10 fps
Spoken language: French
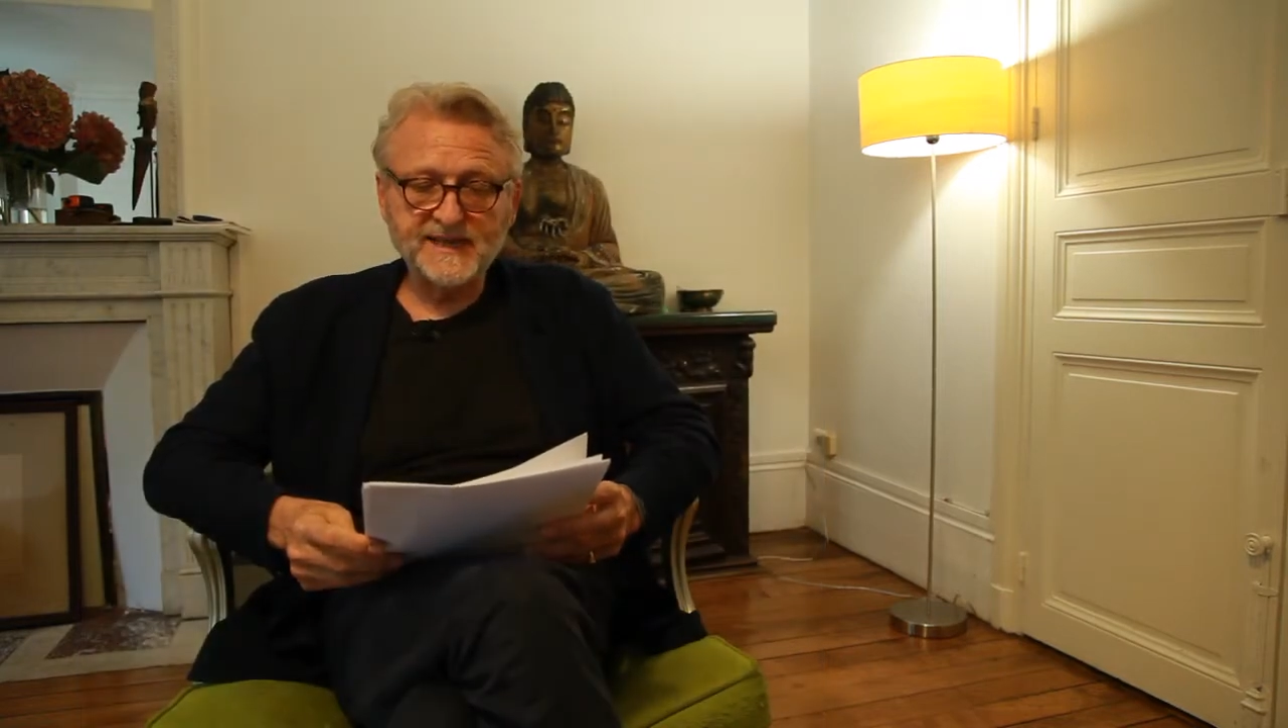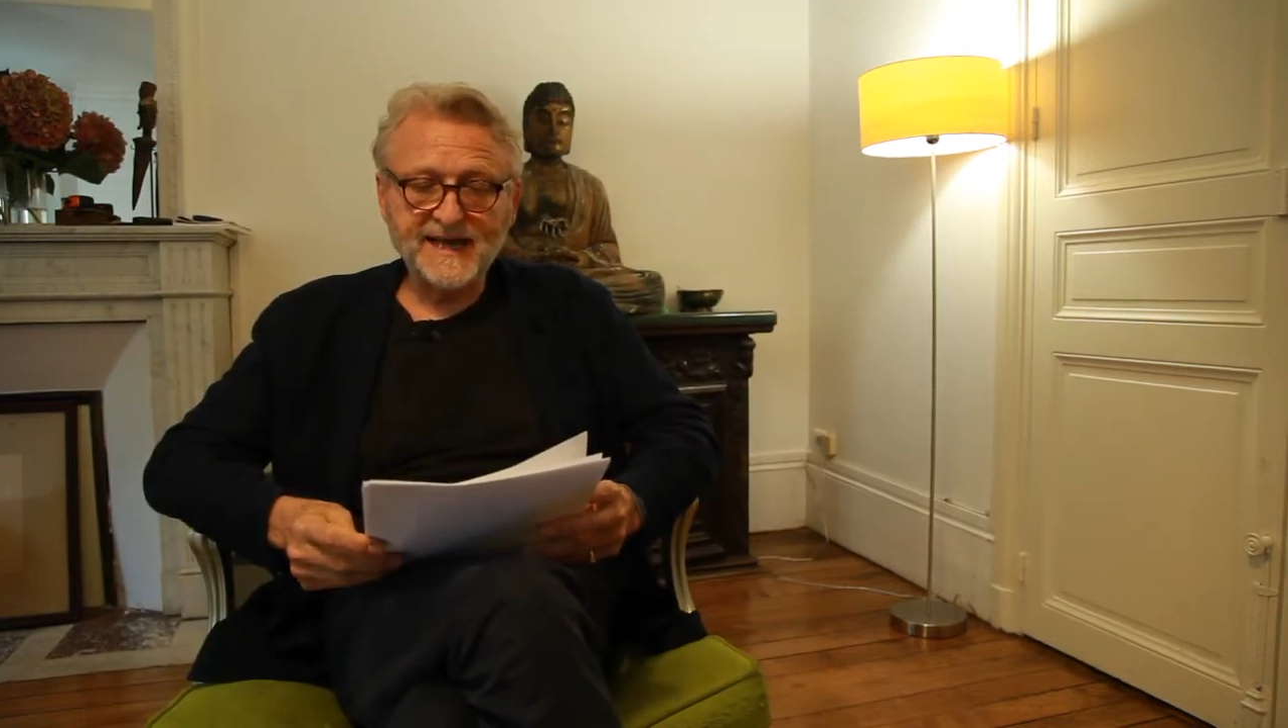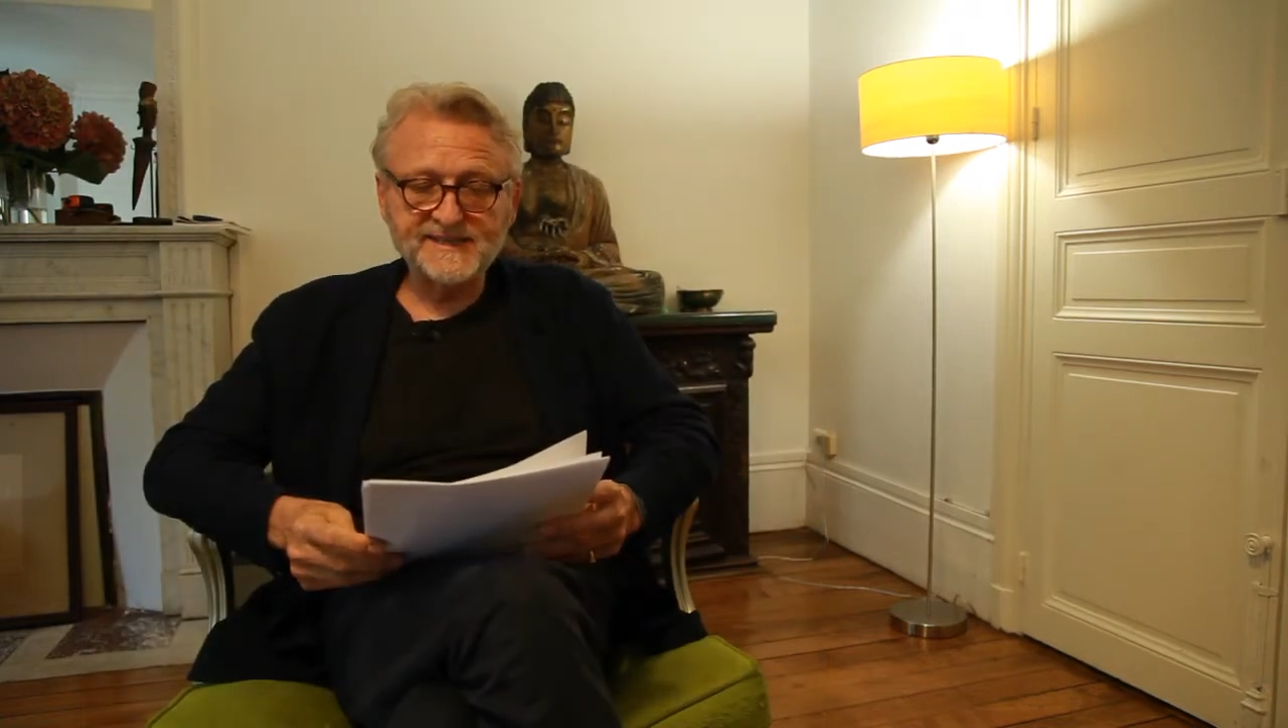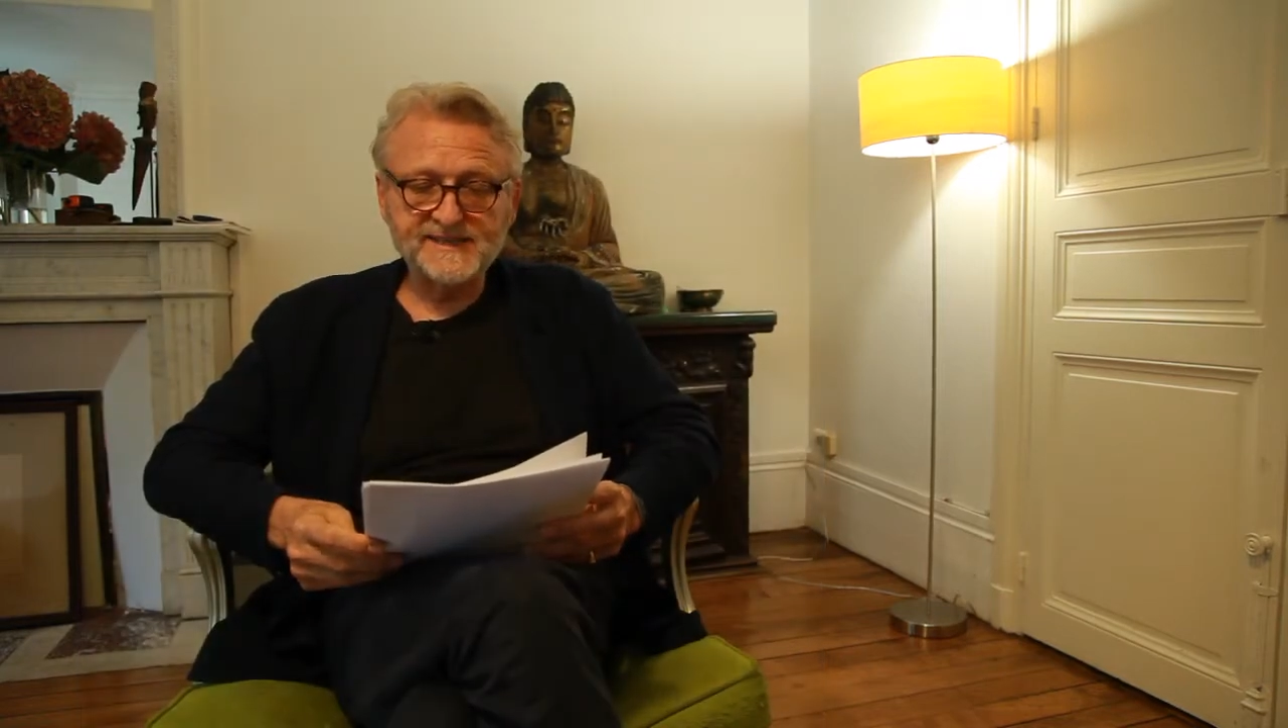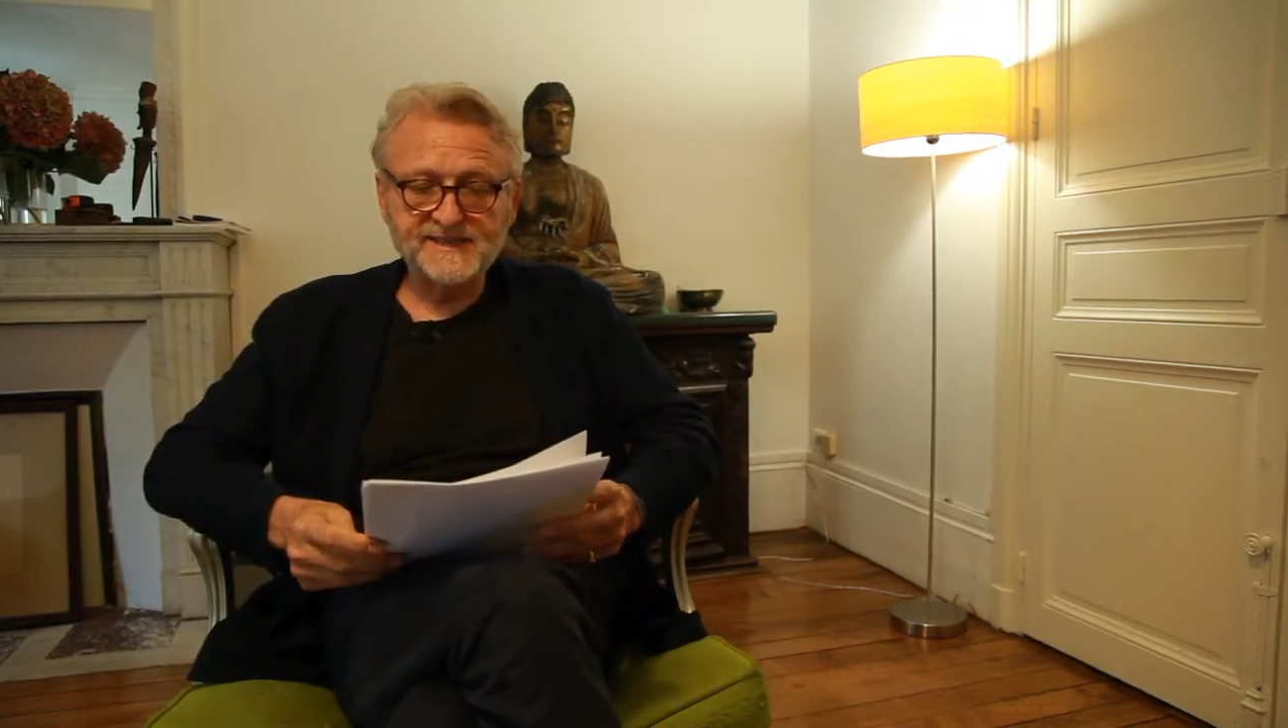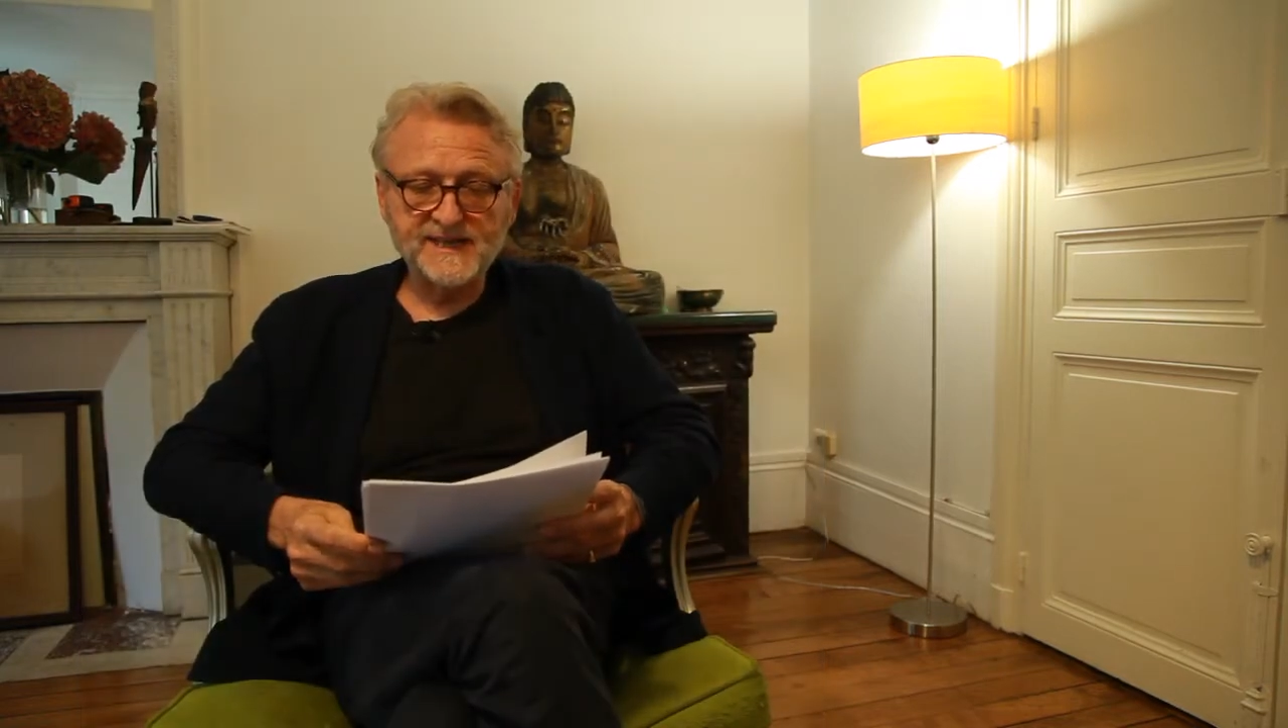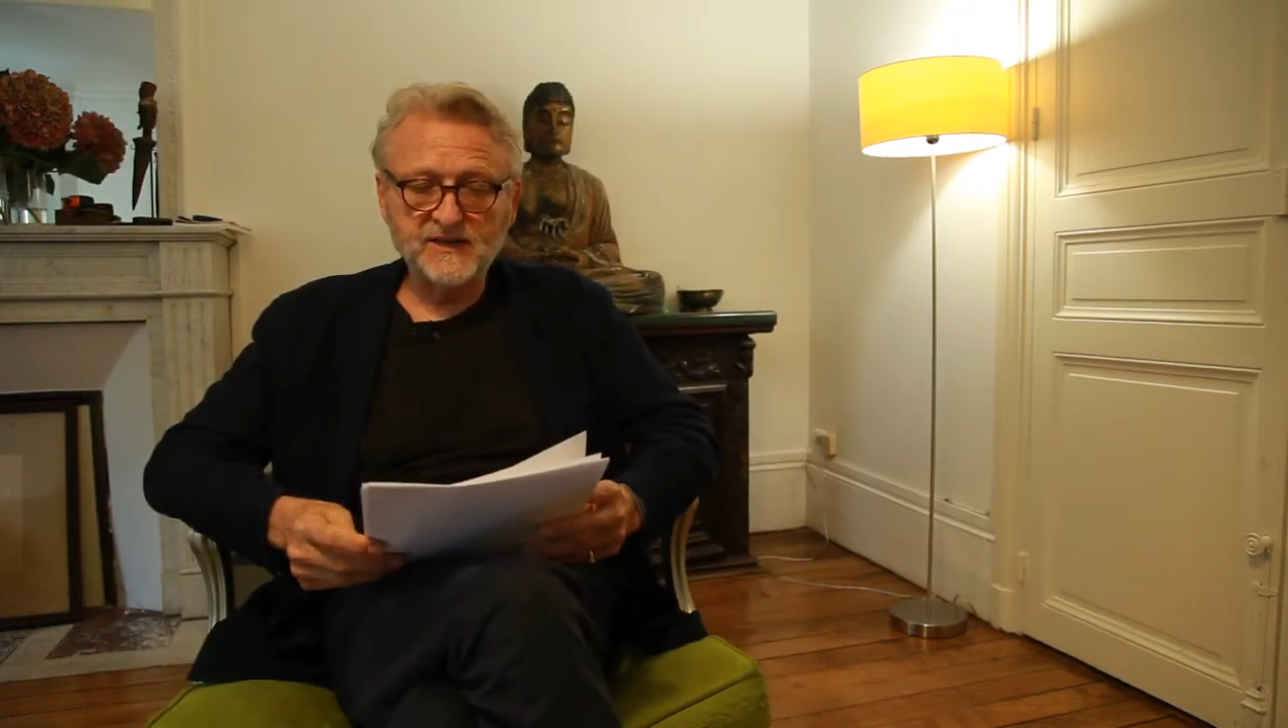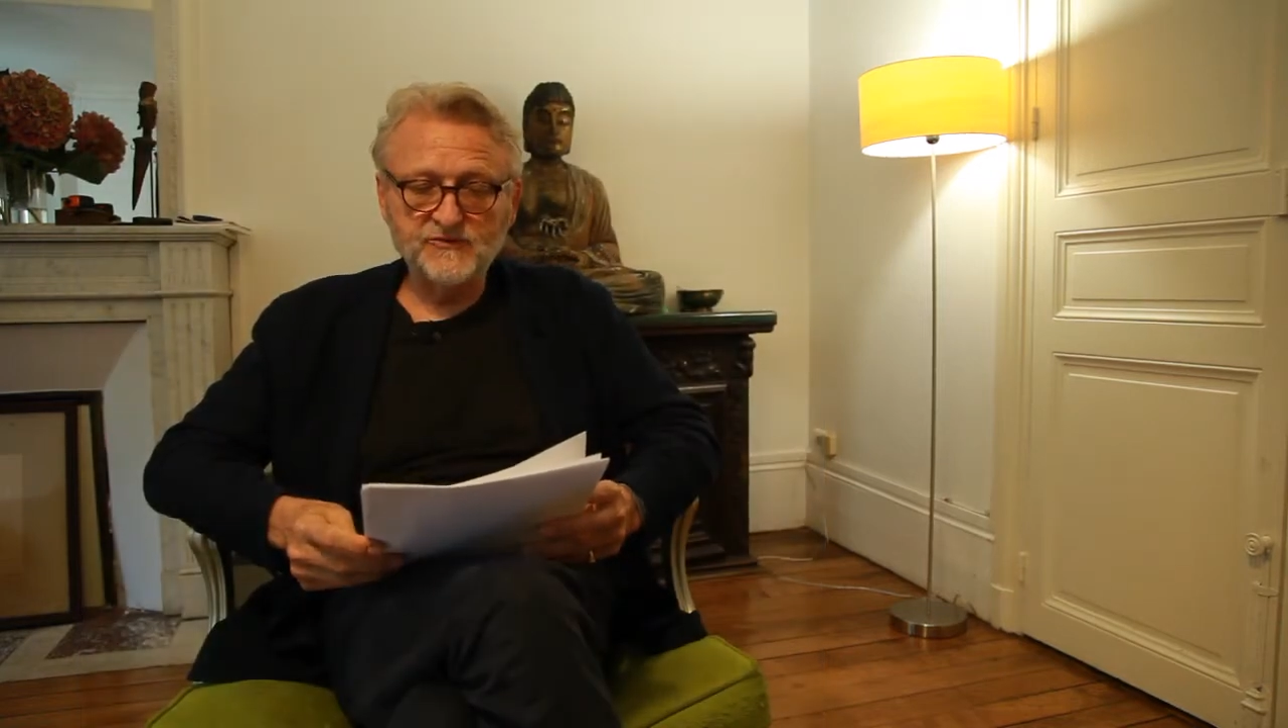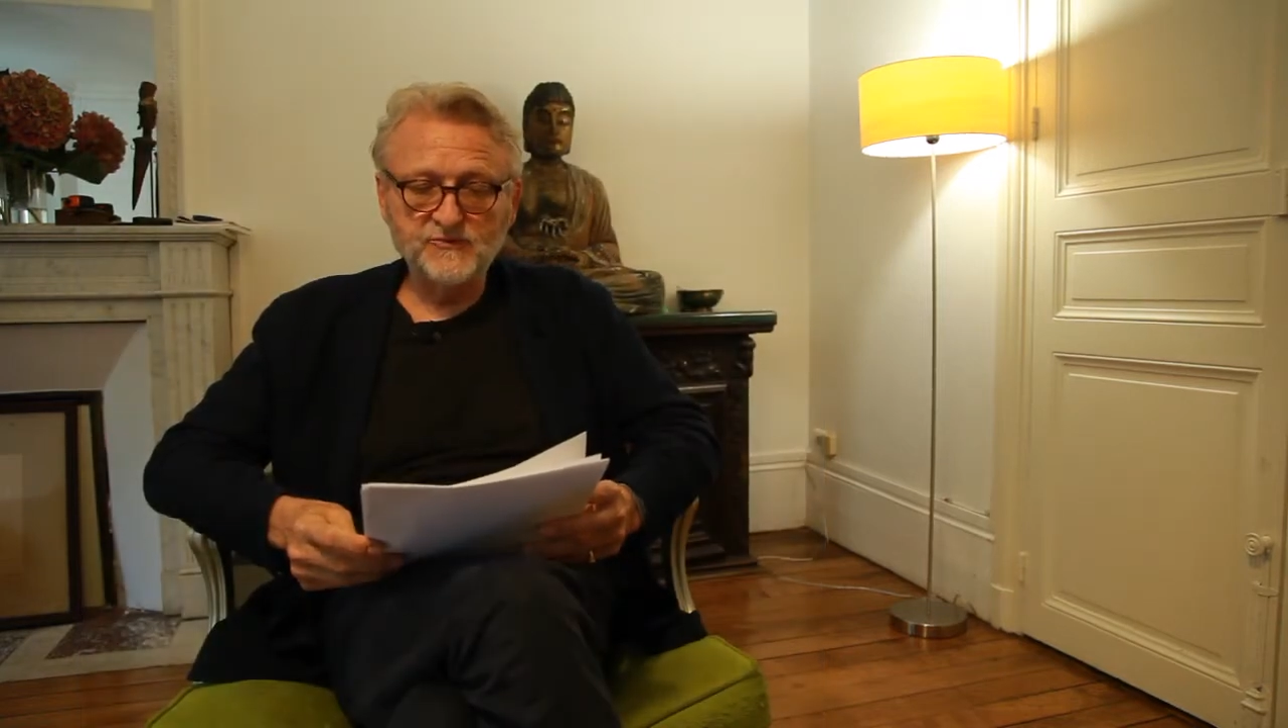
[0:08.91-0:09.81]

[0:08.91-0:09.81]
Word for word: gratte-ciel